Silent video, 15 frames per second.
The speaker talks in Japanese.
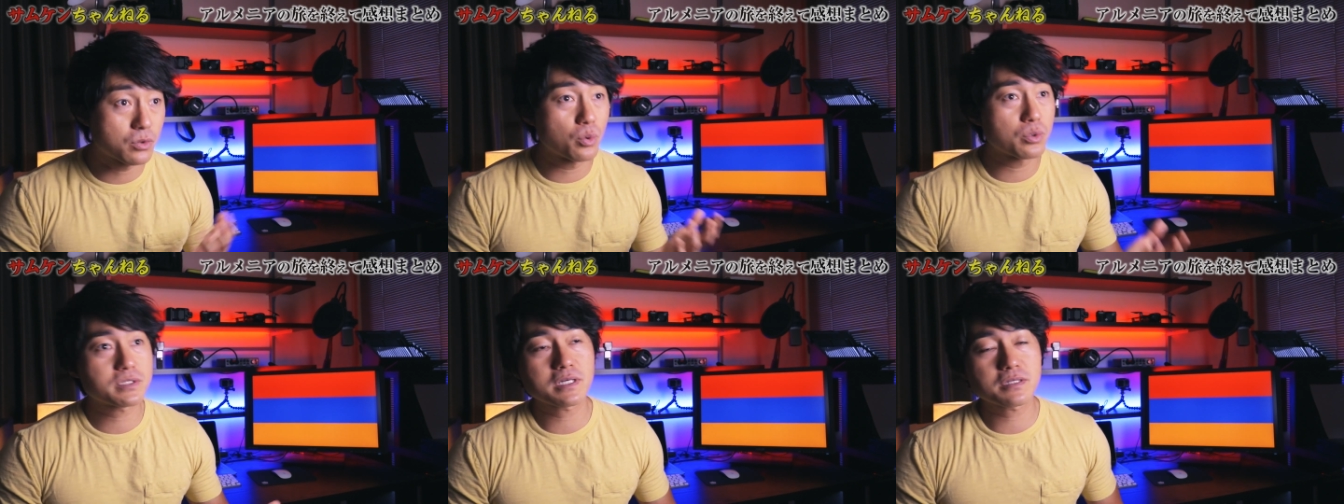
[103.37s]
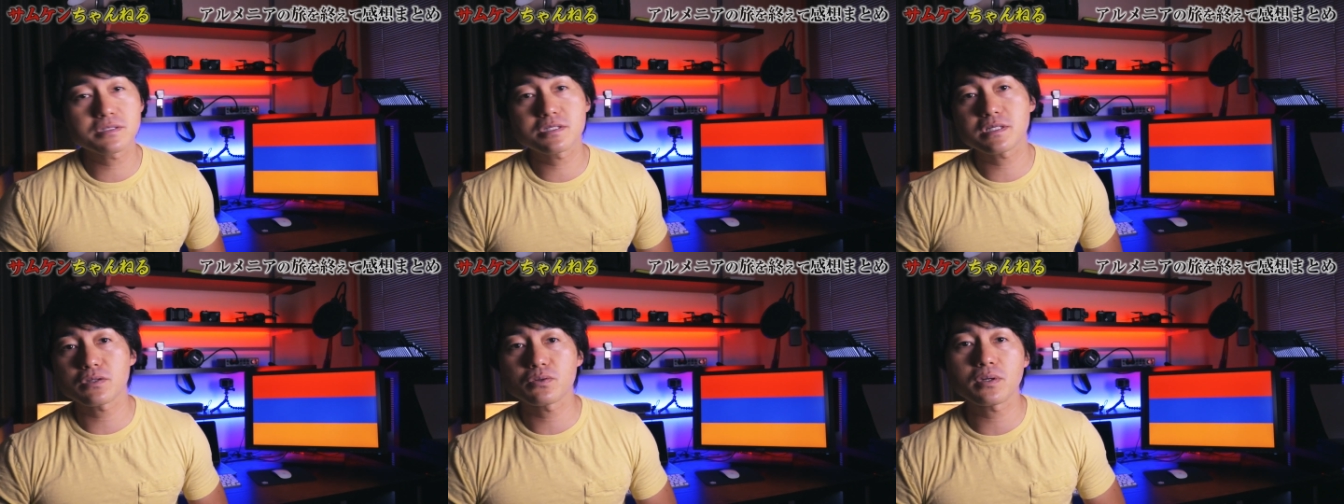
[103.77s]
到
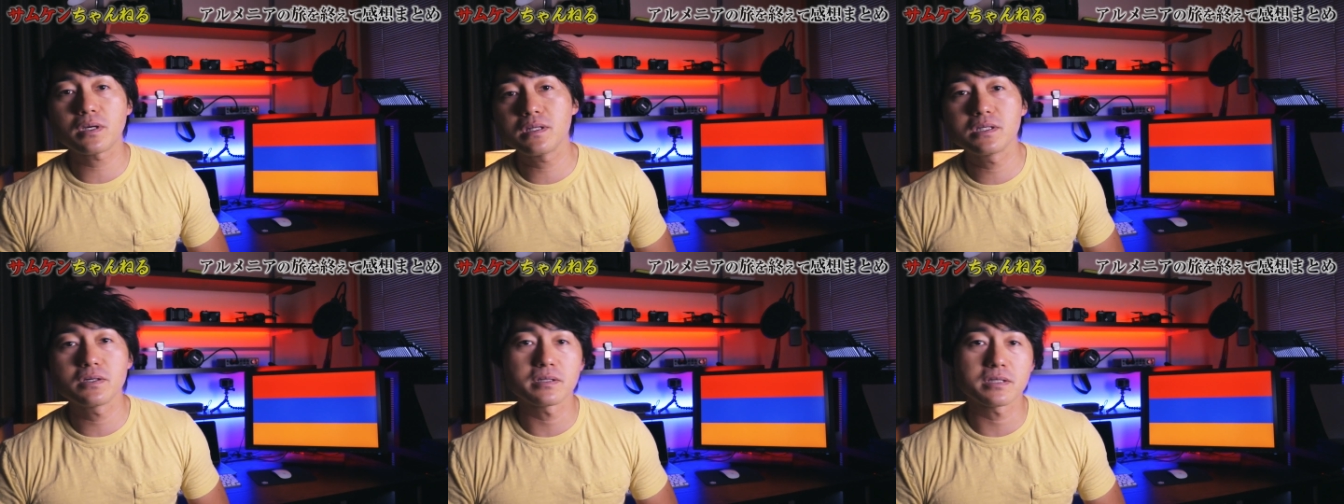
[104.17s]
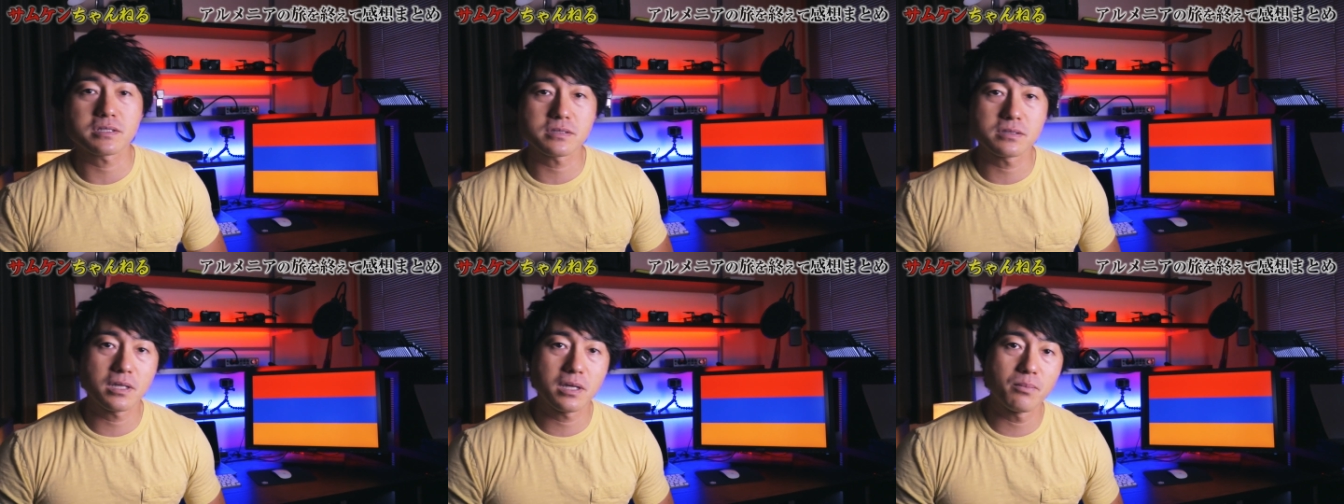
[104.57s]
着した時にはで
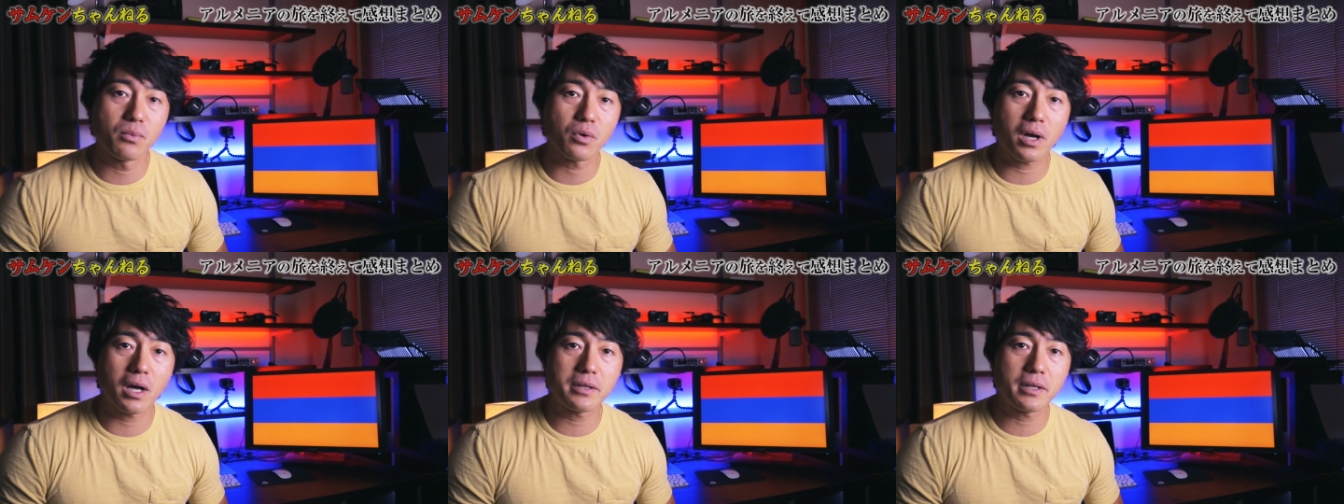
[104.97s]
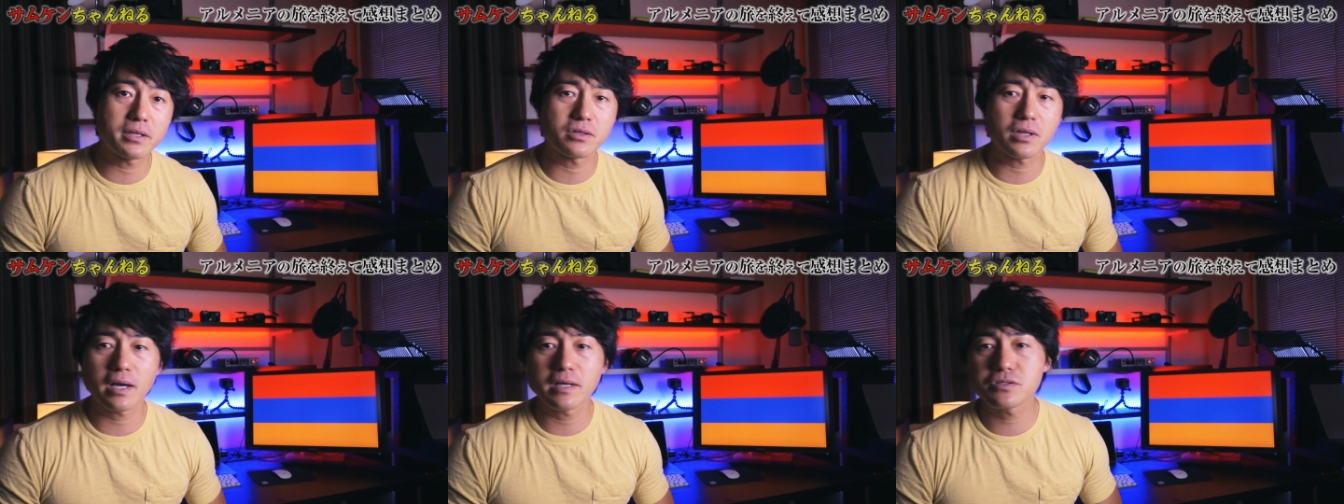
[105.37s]
すねもうかな
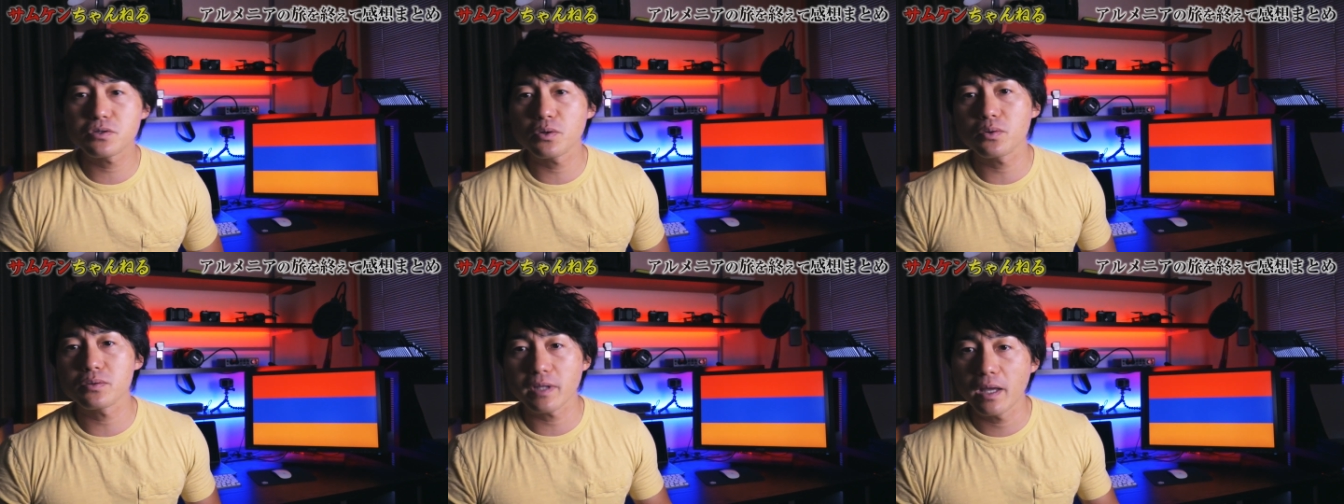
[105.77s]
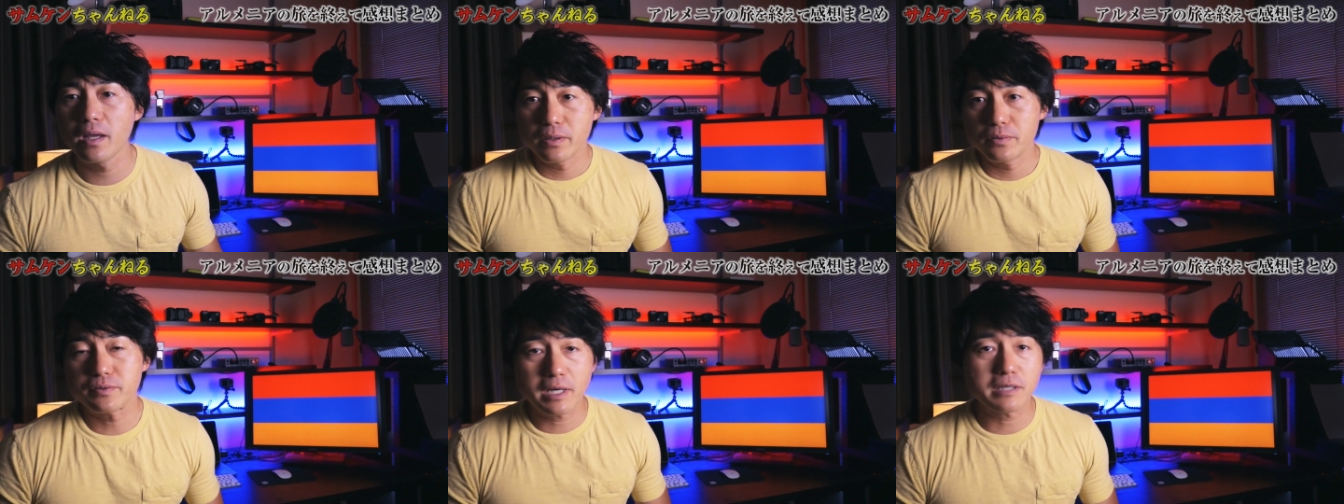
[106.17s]
り体調を
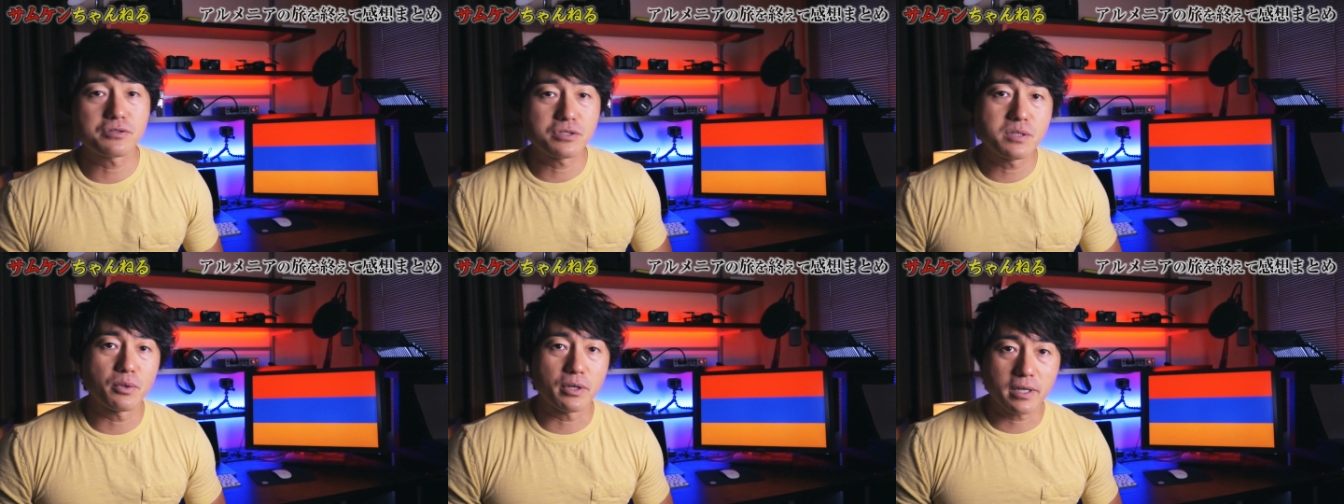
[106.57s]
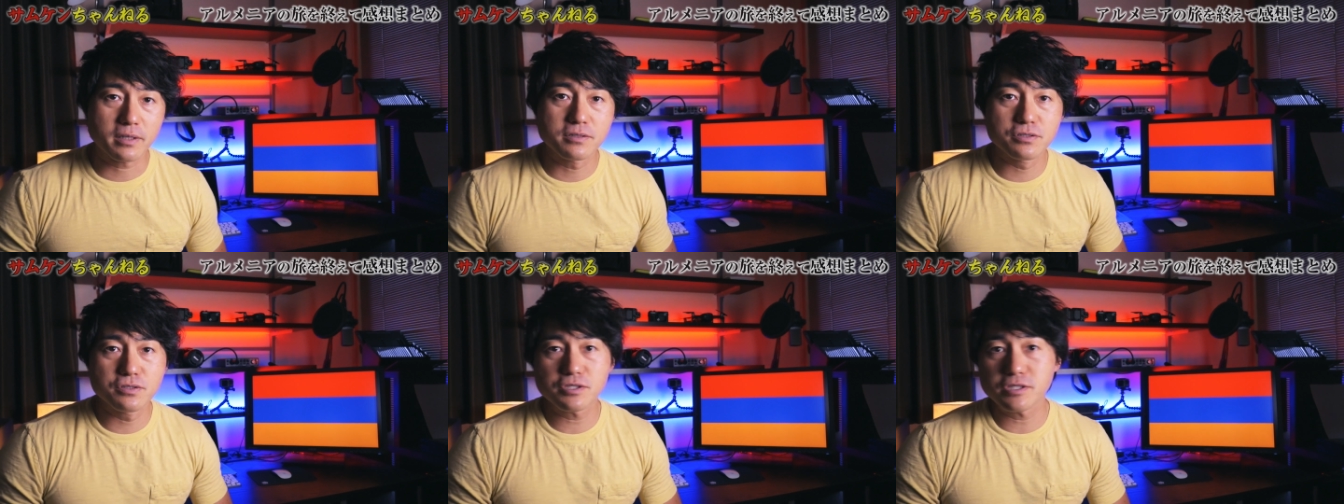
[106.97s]
ね不覚にもね
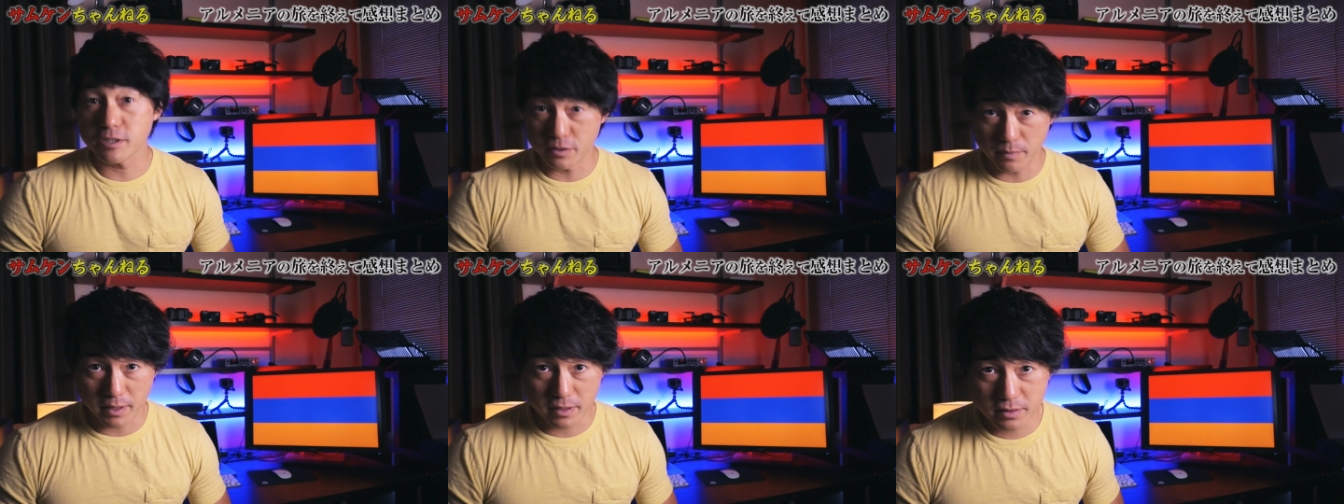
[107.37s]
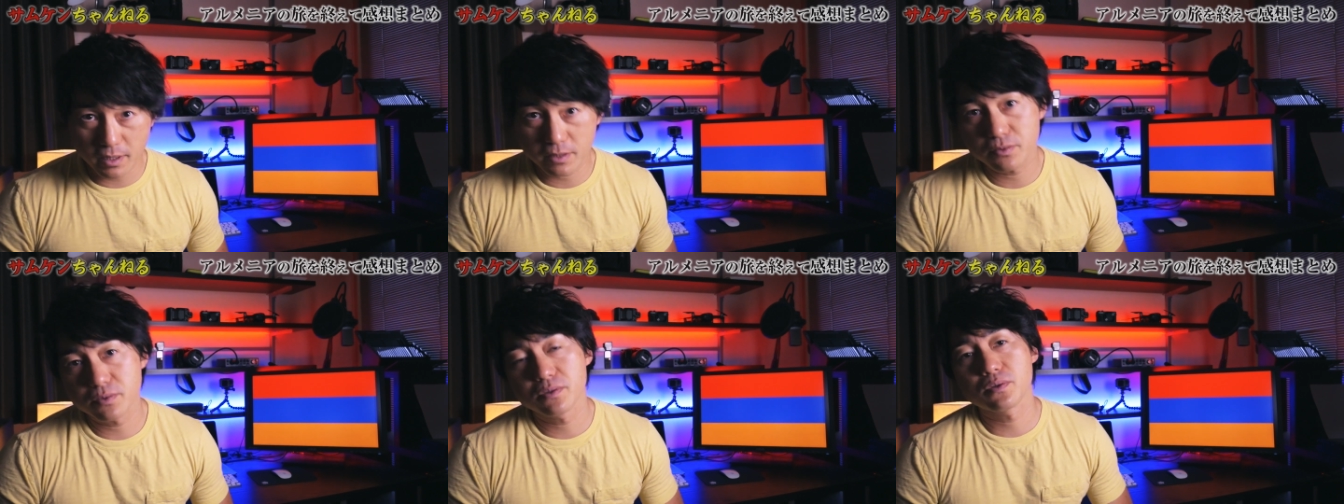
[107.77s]
崩してしまっ
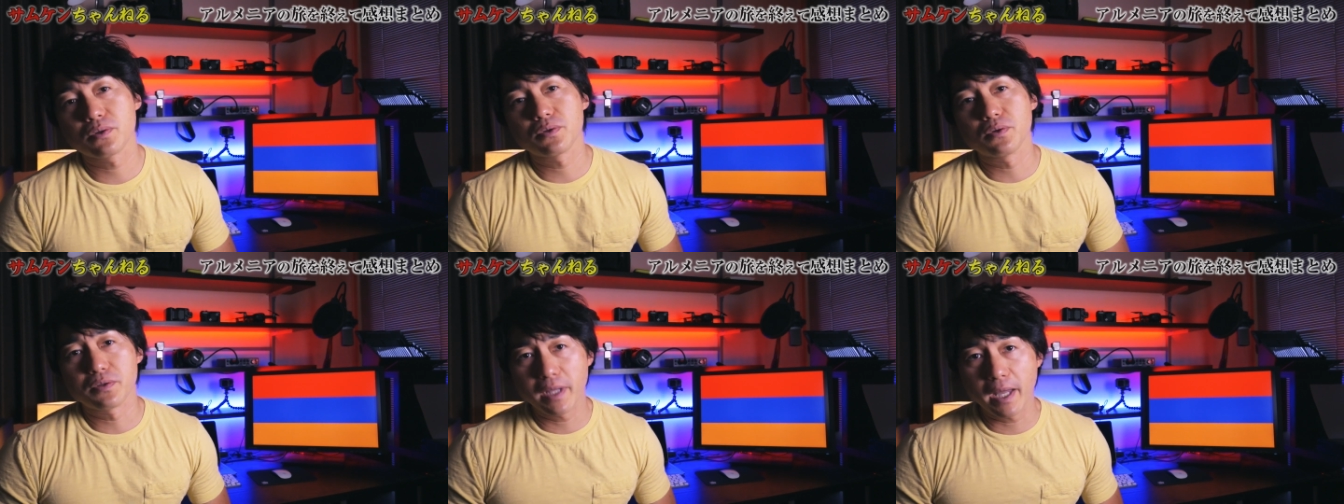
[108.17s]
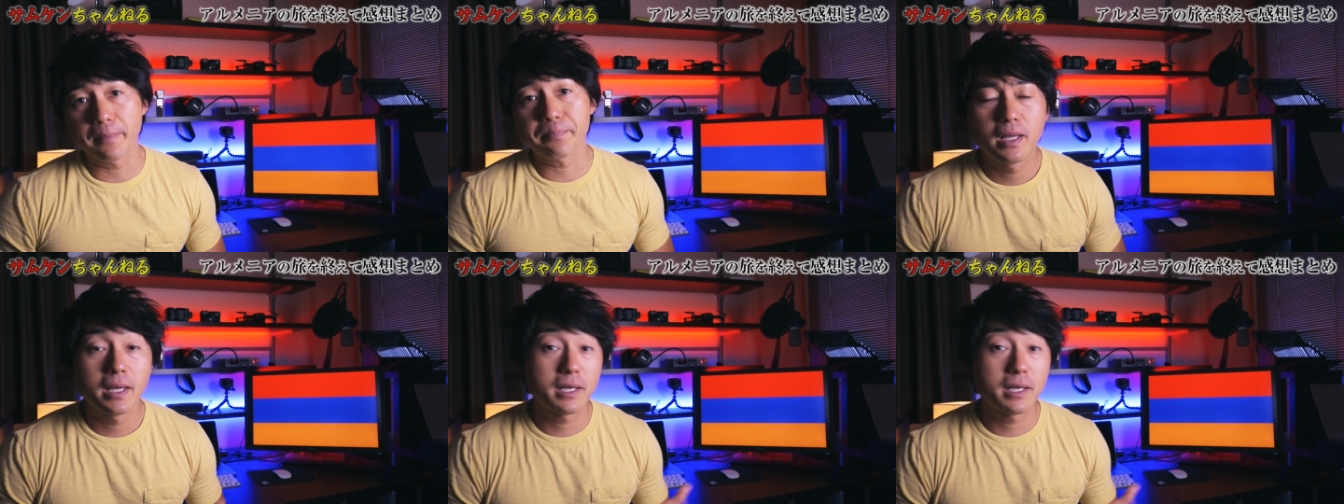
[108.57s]
たということで、